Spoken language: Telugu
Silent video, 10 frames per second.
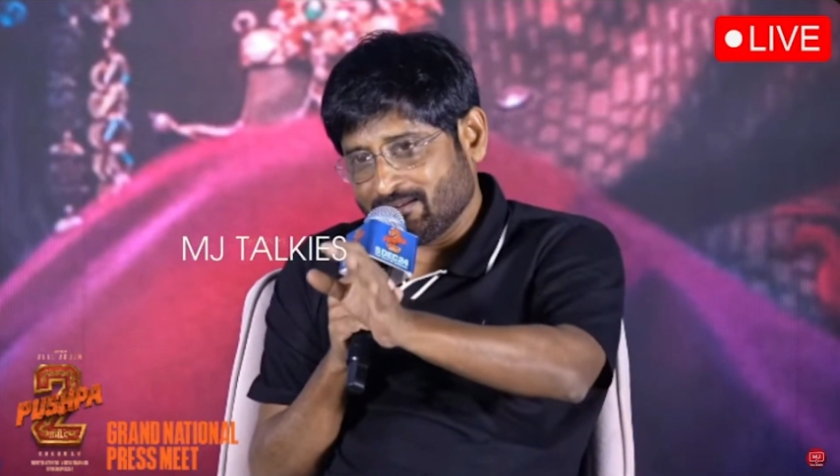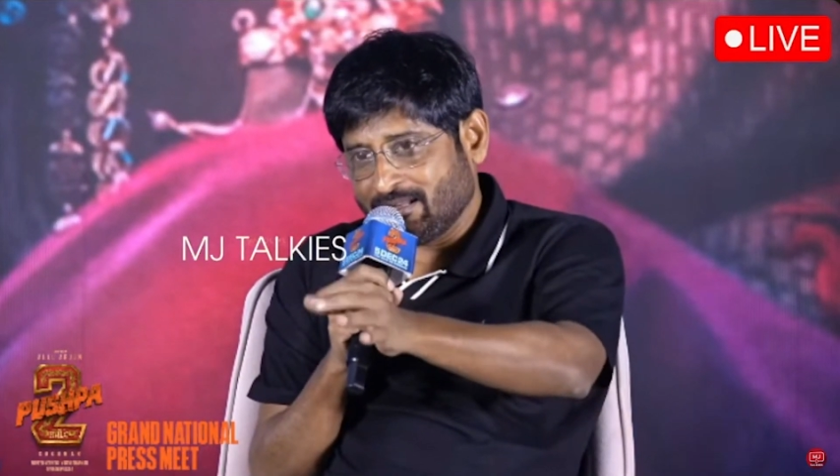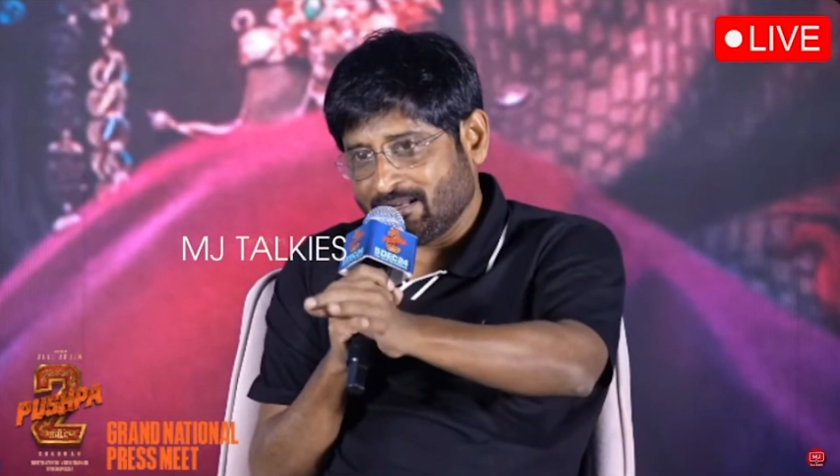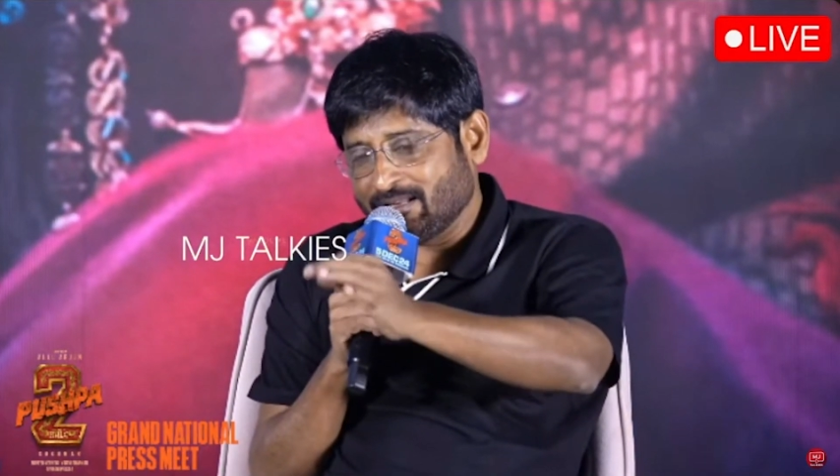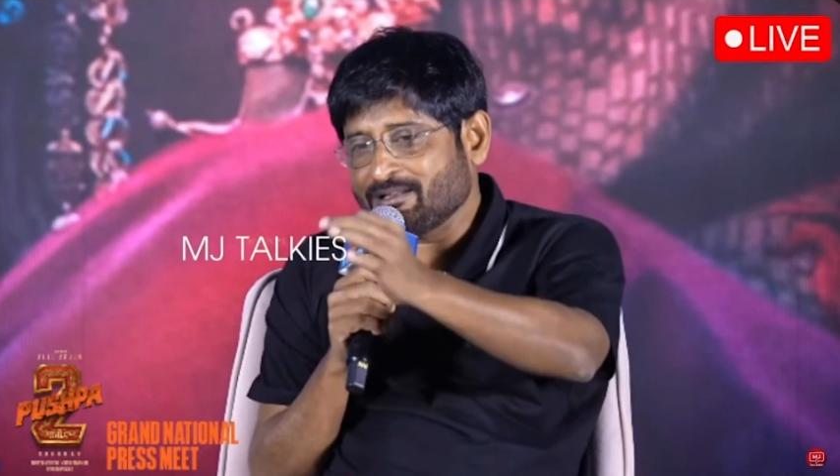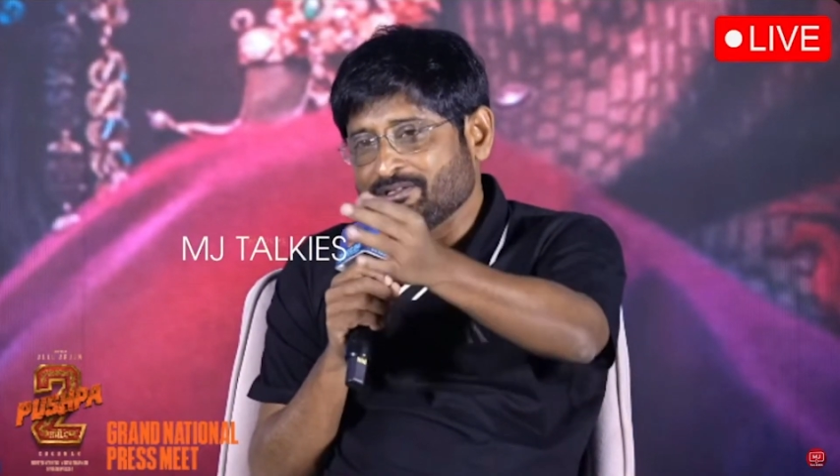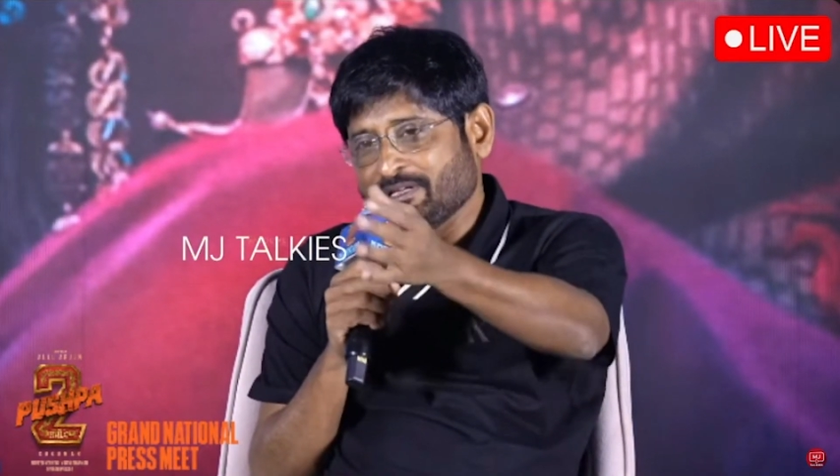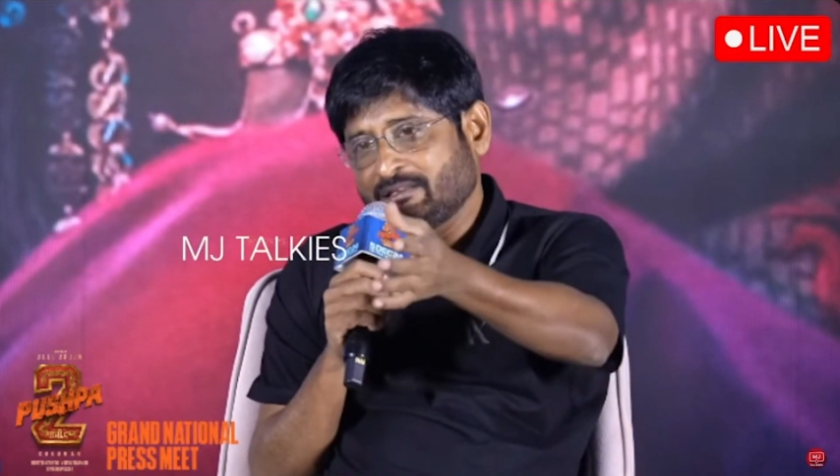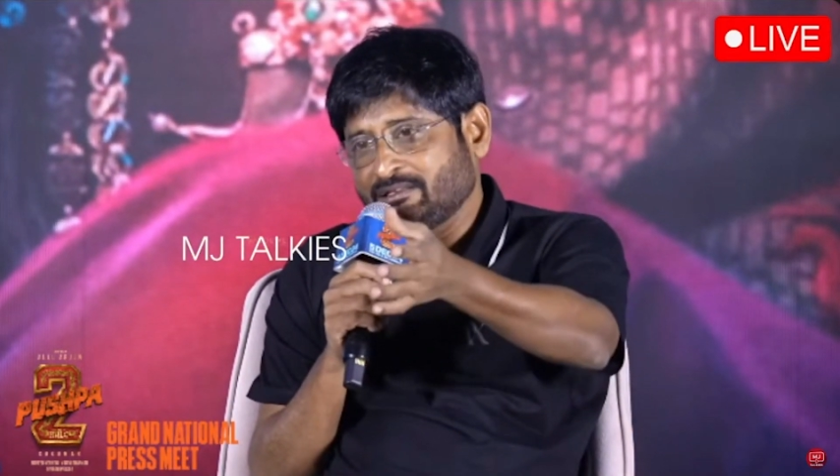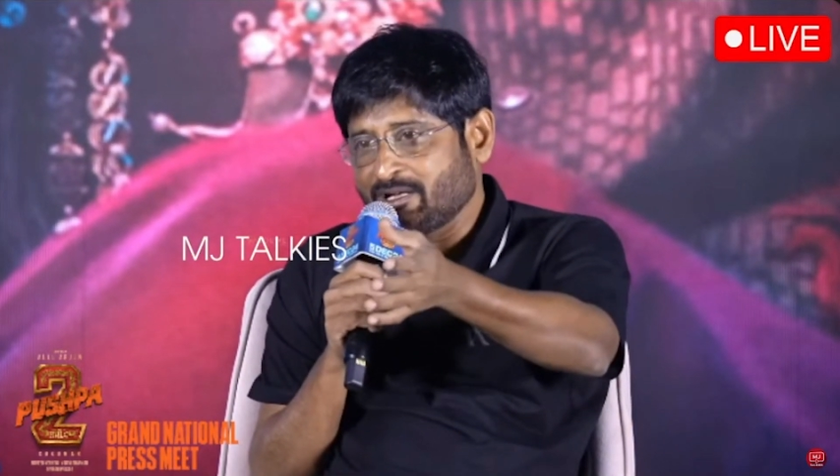అలాగే
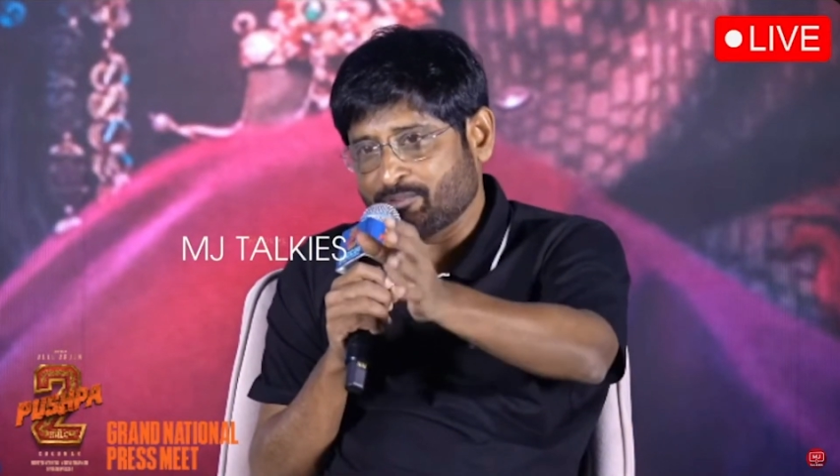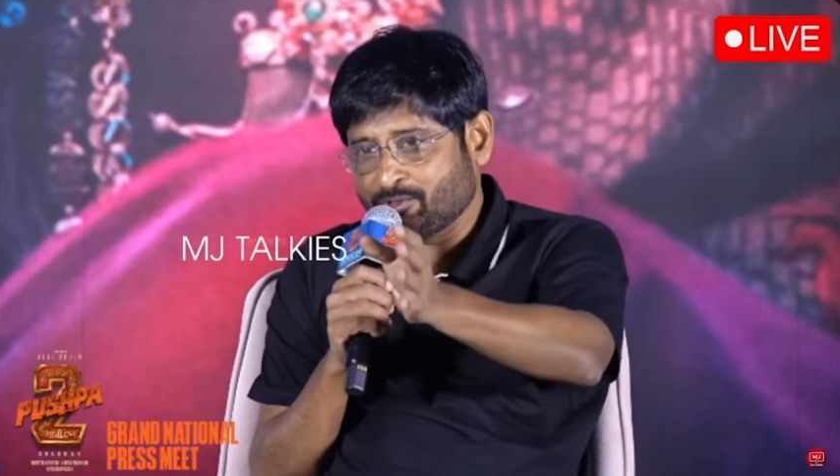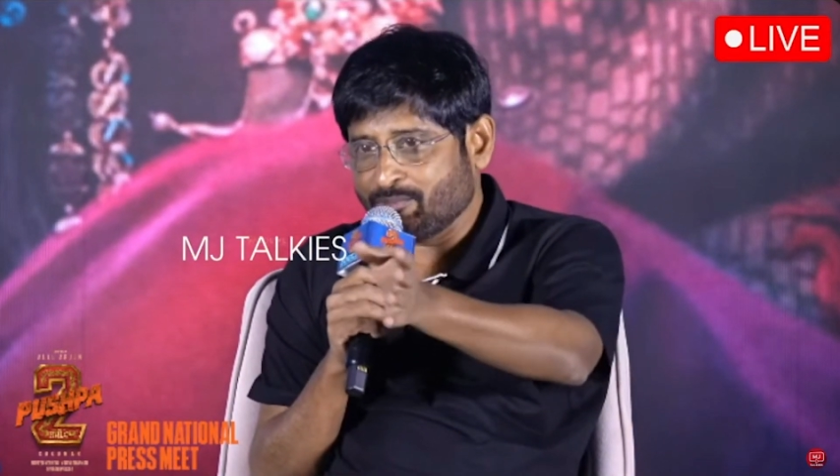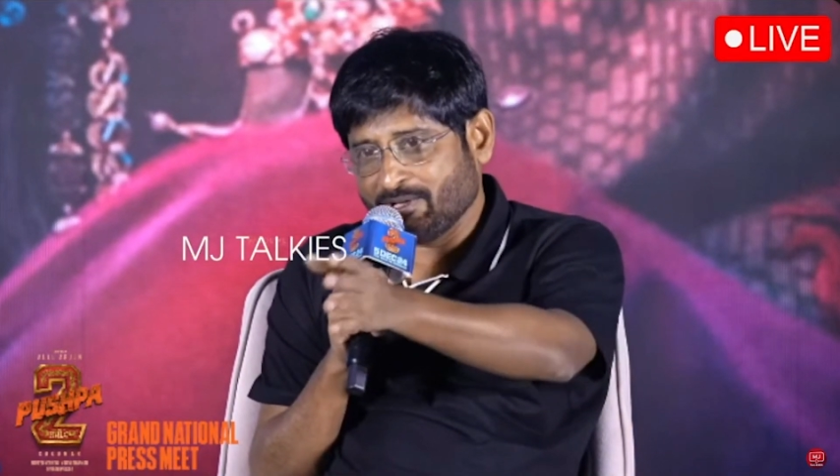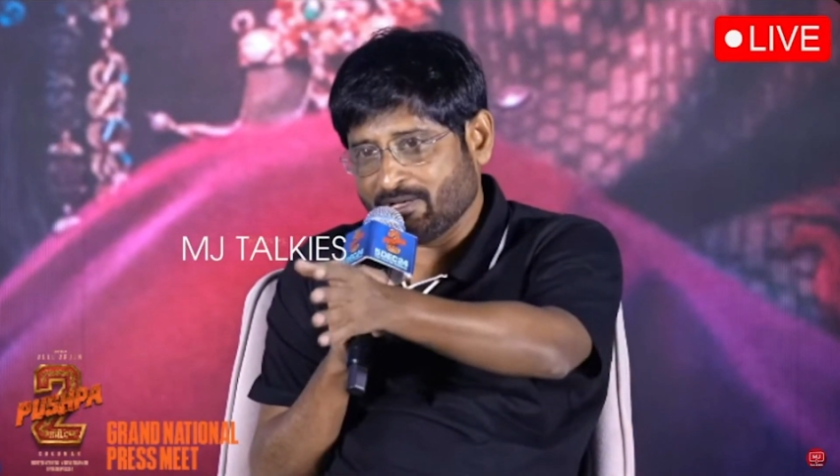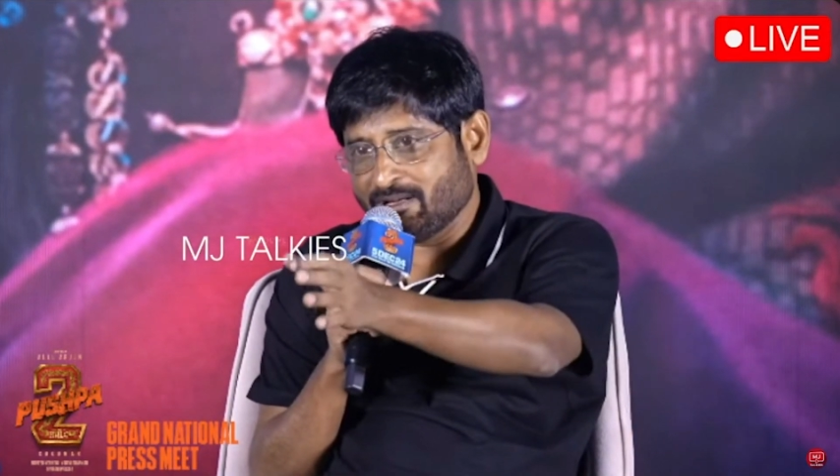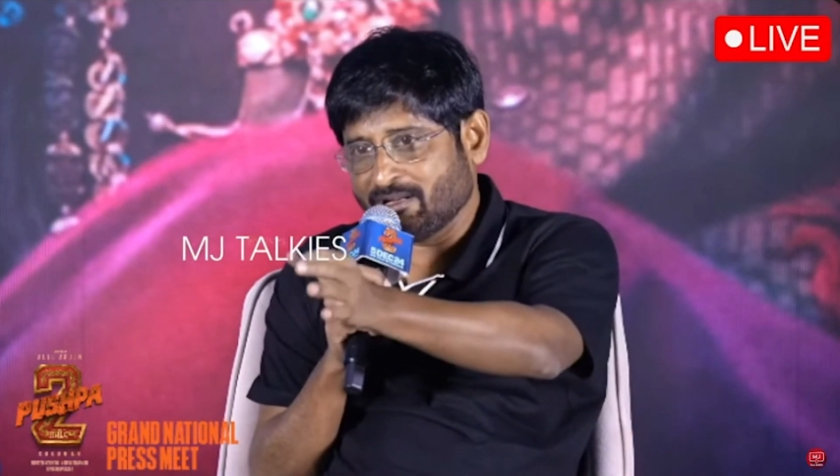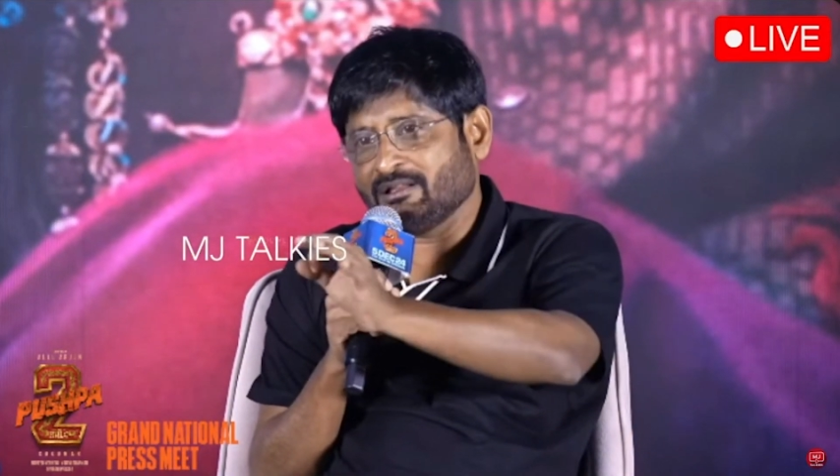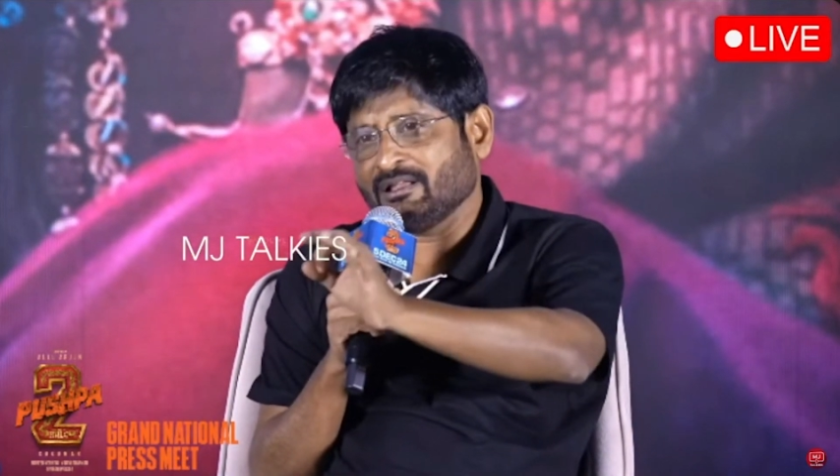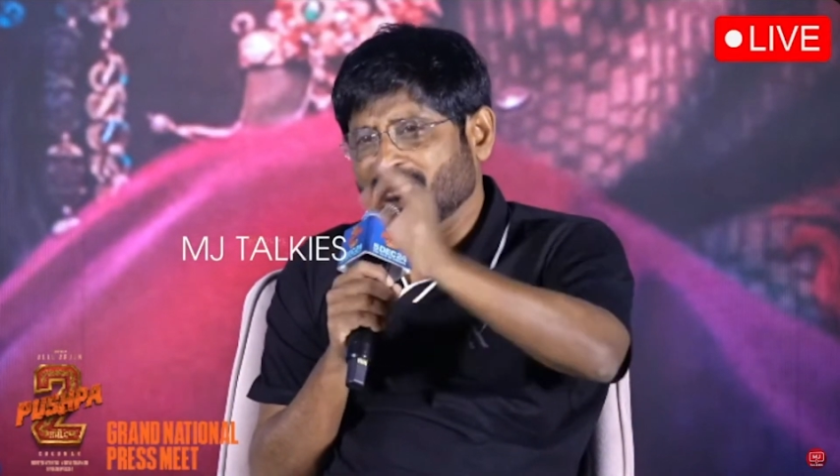జాతర ఎపిసోడ్ మీరు
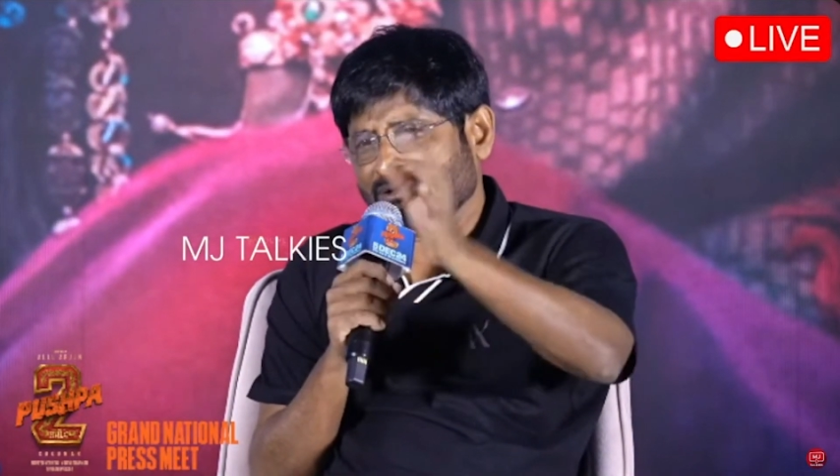అన్నారు ఎంత